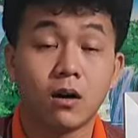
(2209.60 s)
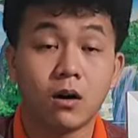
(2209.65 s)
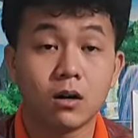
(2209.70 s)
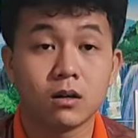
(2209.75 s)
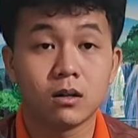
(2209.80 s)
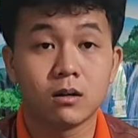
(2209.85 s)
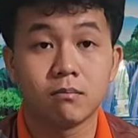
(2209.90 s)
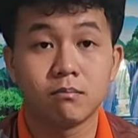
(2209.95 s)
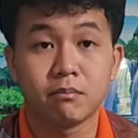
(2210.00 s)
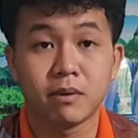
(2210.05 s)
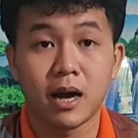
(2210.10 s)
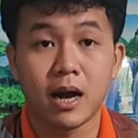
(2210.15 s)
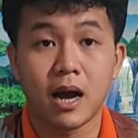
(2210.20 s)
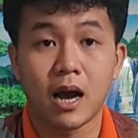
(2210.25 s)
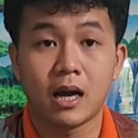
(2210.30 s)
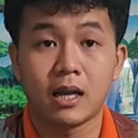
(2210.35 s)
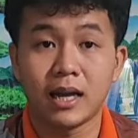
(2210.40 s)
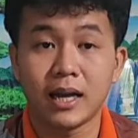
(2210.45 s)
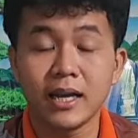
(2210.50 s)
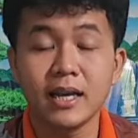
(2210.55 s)
Còn nếu mà bà
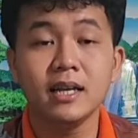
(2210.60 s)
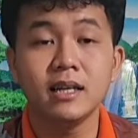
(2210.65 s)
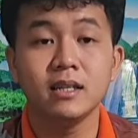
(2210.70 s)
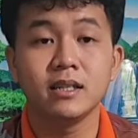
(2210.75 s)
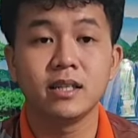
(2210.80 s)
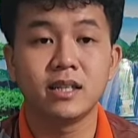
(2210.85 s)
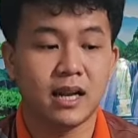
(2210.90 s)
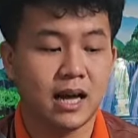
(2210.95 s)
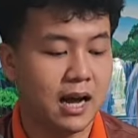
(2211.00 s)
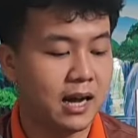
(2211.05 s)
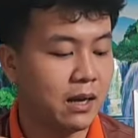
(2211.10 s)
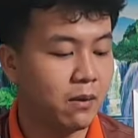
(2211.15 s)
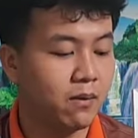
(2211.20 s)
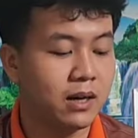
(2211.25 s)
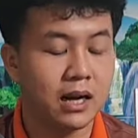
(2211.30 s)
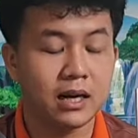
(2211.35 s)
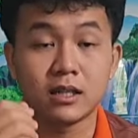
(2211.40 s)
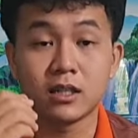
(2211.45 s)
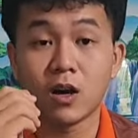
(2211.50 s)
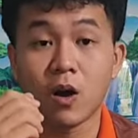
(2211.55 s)
con mà
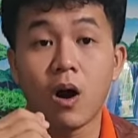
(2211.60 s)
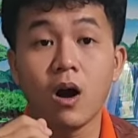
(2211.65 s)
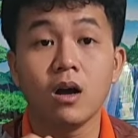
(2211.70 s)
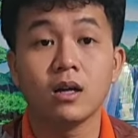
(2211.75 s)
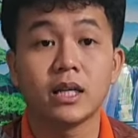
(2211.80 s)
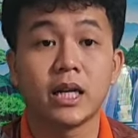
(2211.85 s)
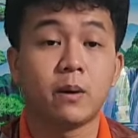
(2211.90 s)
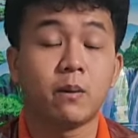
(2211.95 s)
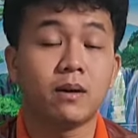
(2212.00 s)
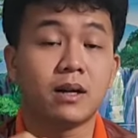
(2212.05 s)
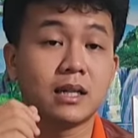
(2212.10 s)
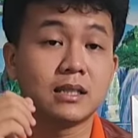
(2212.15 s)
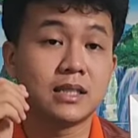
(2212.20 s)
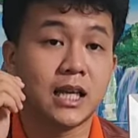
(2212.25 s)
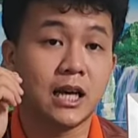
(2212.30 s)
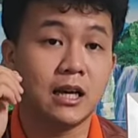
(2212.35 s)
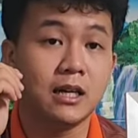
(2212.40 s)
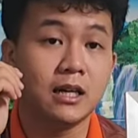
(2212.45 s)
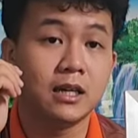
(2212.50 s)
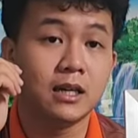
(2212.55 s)
lấy như là ở đây Quốc Thành
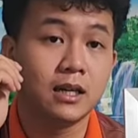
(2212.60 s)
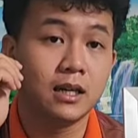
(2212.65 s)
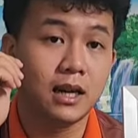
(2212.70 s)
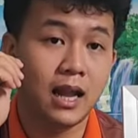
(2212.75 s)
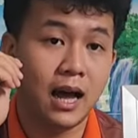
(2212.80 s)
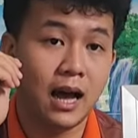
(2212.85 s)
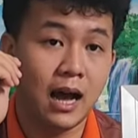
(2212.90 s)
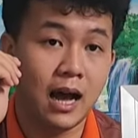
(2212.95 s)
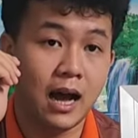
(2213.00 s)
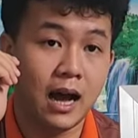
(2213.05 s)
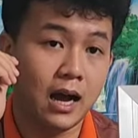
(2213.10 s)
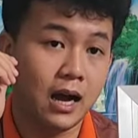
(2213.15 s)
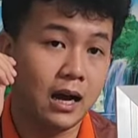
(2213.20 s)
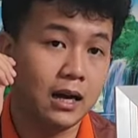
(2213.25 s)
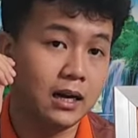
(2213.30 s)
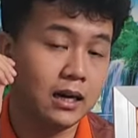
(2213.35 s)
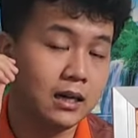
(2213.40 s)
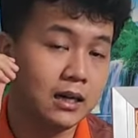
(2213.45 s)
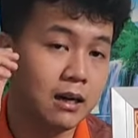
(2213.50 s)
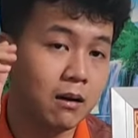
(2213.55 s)
có thì Quốc Thành sẽ
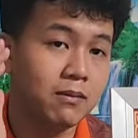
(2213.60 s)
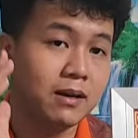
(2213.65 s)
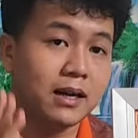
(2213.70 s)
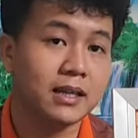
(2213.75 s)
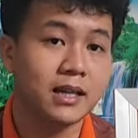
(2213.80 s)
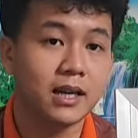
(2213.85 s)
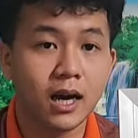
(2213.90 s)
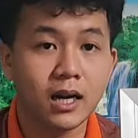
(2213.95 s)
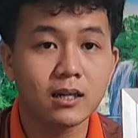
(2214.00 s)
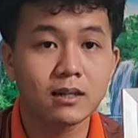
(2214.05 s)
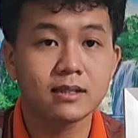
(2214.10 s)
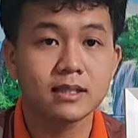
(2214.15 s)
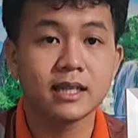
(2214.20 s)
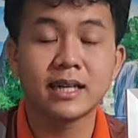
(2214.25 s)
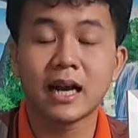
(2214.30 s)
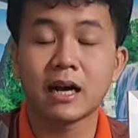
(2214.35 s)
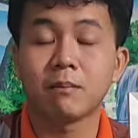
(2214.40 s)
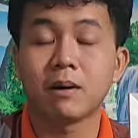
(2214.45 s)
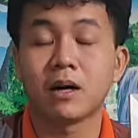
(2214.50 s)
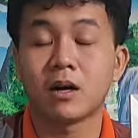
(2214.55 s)
là
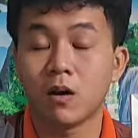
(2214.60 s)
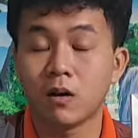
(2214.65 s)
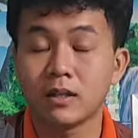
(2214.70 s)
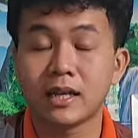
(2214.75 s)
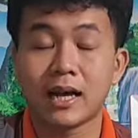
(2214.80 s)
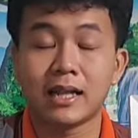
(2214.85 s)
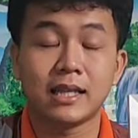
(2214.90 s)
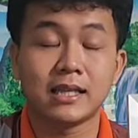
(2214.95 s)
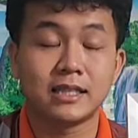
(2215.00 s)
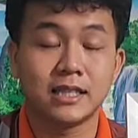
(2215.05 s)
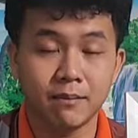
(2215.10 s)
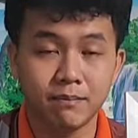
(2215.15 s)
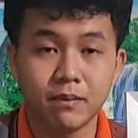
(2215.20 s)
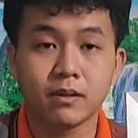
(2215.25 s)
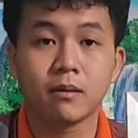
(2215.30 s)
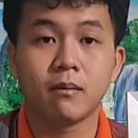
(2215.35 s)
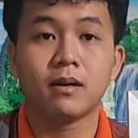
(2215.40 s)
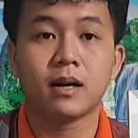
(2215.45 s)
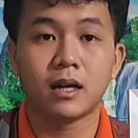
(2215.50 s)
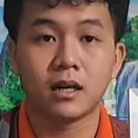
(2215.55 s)
không cần gì hết, chỉ cần bà
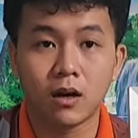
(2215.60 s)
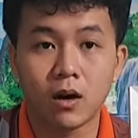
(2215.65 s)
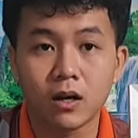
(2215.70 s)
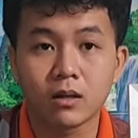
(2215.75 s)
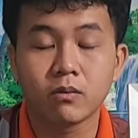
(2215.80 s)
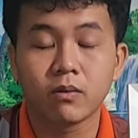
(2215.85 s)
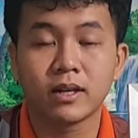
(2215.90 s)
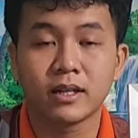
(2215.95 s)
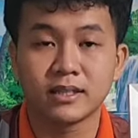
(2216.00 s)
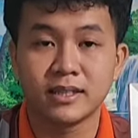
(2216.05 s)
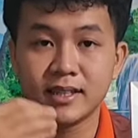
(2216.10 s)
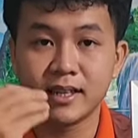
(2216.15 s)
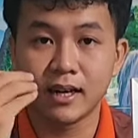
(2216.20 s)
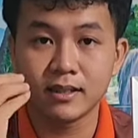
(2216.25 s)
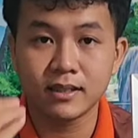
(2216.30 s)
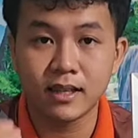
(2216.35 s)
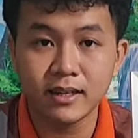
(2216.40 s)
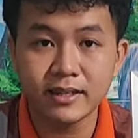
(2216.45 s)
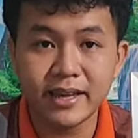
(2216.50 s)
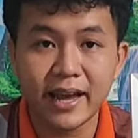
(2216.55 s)
con trả tiền ship cho Quốc
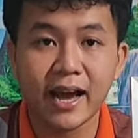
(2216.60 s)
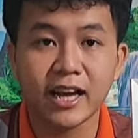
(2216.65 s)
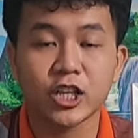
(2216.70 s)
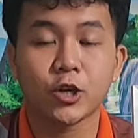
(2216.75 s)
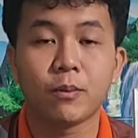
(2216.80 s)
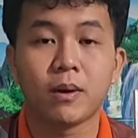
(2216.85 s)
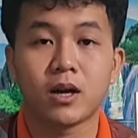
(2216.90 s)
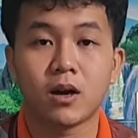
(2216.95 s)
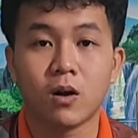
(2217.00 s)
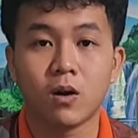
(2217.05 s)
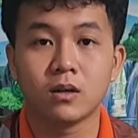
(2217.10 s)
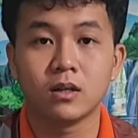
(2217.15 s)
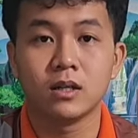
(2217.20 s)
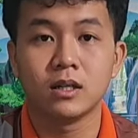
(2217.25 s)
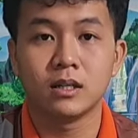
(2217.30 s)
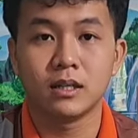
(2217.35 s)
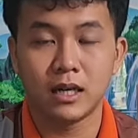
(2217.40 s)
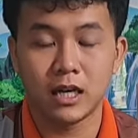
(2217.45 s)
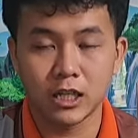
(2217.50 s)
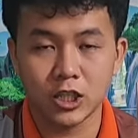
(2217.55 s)
Thành thôi, Quốc Thành sẽ gửi tới
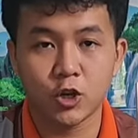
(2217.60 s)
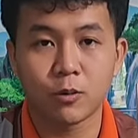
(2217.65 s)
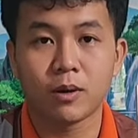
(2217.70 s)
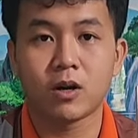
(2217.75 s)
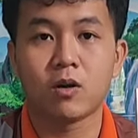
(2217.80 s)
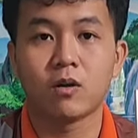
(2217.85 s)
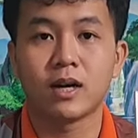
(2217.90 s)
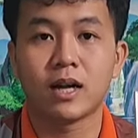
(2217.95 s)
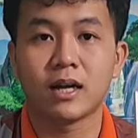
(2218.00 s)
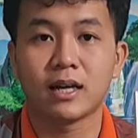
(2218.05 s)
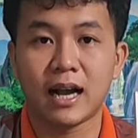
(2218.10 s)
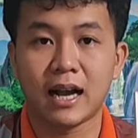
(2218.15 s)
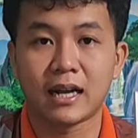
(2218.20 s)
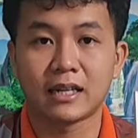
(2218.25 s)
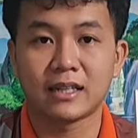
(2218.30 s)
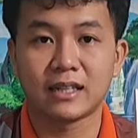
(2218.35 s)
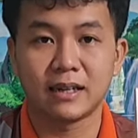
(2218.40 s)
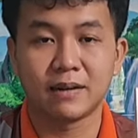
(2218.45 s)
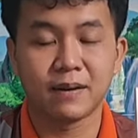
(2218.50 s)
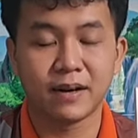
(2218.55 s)
nhà cho bà con,
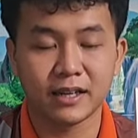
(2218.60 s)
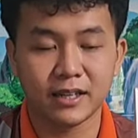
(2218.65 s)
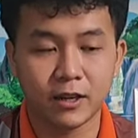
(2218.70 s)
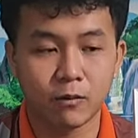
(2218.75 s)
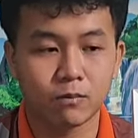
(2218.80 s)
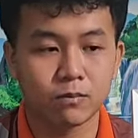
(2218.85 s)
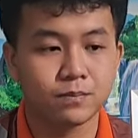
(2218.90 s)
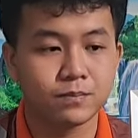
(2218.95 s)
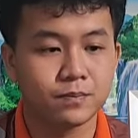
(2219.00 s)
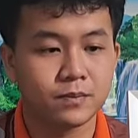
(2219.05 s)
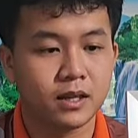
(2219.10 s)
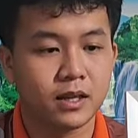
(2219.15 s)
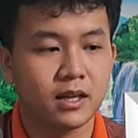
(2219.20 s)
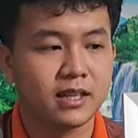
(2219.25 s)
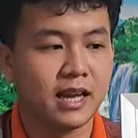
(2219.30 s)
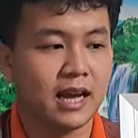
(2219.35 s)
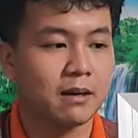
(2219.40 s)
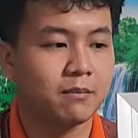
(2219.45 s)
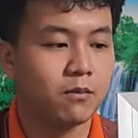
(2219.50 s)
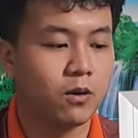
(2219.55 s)
cho bà con đang cần và
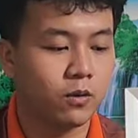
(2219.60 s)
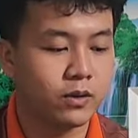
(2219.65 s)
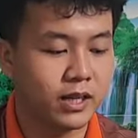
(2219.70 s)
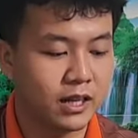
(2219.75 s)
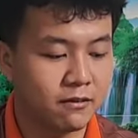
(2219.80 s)
đang dùng.